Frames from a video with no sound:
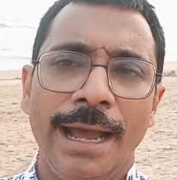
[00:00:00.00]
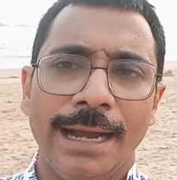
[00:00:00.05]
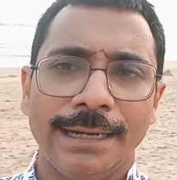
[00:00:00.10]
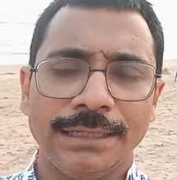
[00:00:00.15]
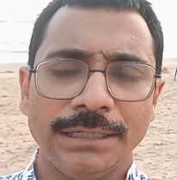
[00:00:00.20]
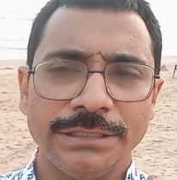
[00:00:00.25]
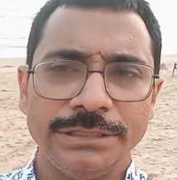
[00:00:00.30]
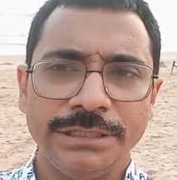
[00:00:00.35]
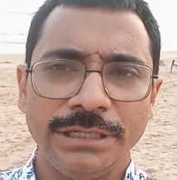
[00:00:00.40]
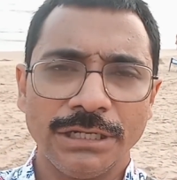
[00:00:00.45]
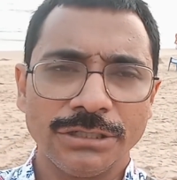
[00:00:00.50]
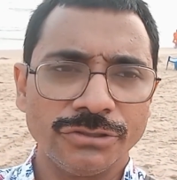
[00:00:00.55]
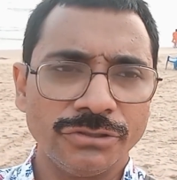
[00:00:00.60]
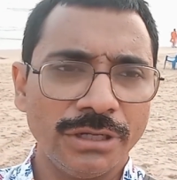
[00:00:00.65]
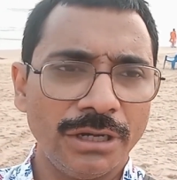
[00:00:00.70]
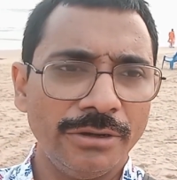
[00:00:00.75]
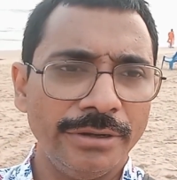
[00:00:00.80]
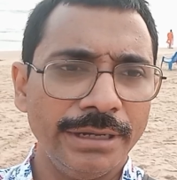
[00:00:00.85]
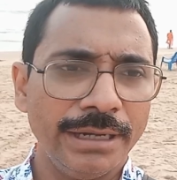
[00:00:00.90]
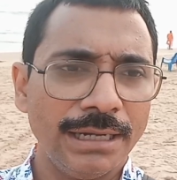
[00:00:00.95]
একটা
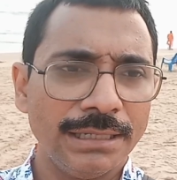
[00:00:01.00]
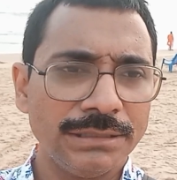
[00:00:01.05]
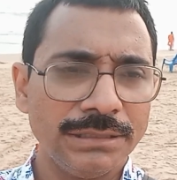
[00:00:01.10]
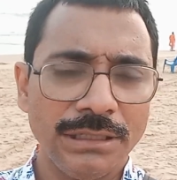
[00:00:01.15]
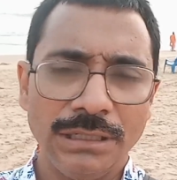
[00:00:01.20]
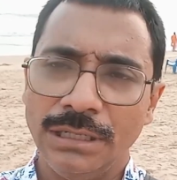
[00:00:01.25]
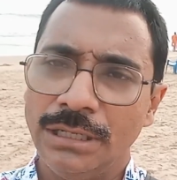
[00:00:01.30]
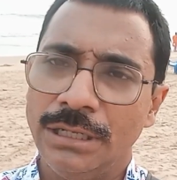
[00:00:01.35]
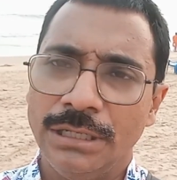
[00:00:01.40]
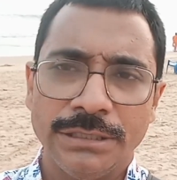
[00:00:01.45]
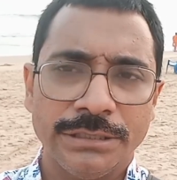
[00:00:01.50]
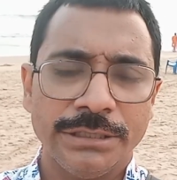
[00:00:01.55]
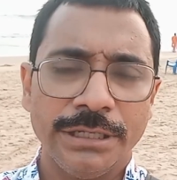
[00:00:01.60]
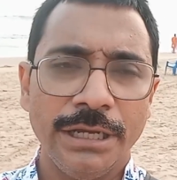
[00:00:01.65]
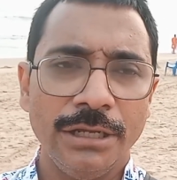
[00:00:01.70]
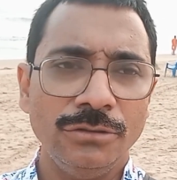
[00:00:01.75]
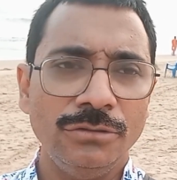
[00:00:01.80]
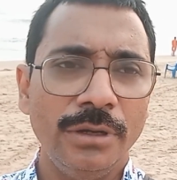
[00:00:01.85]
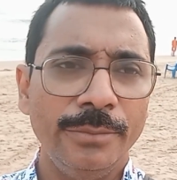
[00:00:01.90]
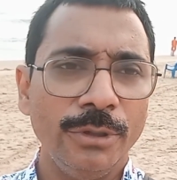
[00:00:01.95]
চেনাশোনা হয়ে গেছে
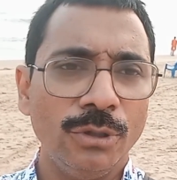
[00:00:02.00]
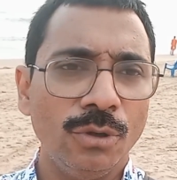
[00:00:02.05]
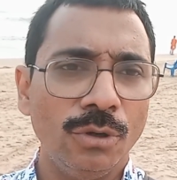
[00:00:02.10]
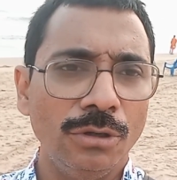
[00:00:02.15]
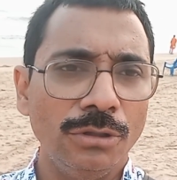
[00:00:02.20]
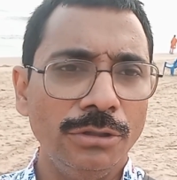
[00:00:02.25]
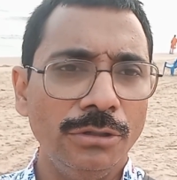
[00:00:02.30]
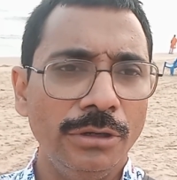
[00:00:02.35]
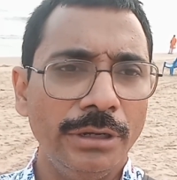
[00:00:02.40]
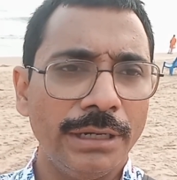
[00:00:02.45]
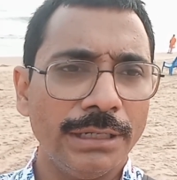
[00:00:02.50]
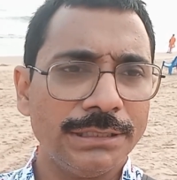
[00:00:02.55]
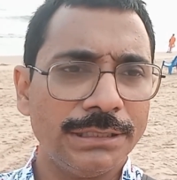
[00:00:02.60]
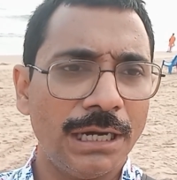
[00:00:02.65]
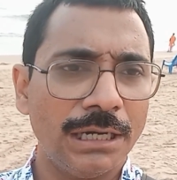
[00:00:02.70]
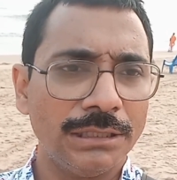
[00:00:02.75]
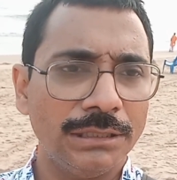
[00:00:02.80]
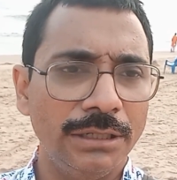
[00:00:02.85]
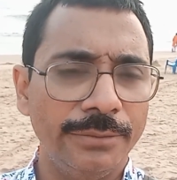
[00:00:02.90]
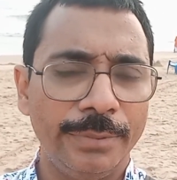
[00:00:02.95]
সেহেতু আমি কোনোদিনও এটা
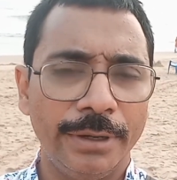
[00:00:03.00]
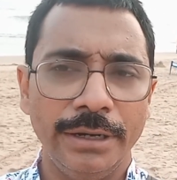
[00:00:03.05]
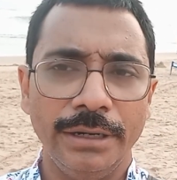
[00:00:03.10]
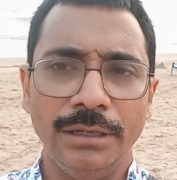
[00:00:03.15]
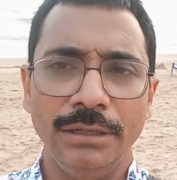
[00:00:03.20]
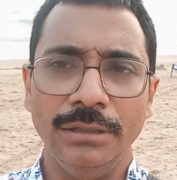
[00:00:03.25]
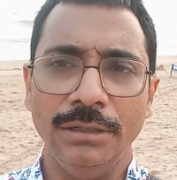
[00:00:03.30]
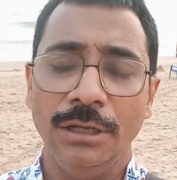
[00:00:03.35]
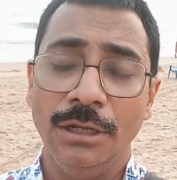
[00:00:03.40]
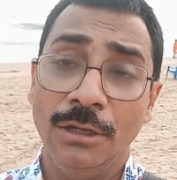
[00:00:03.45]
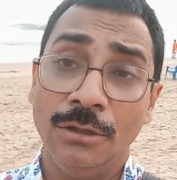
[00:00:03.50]
ছাড়তে পারিনি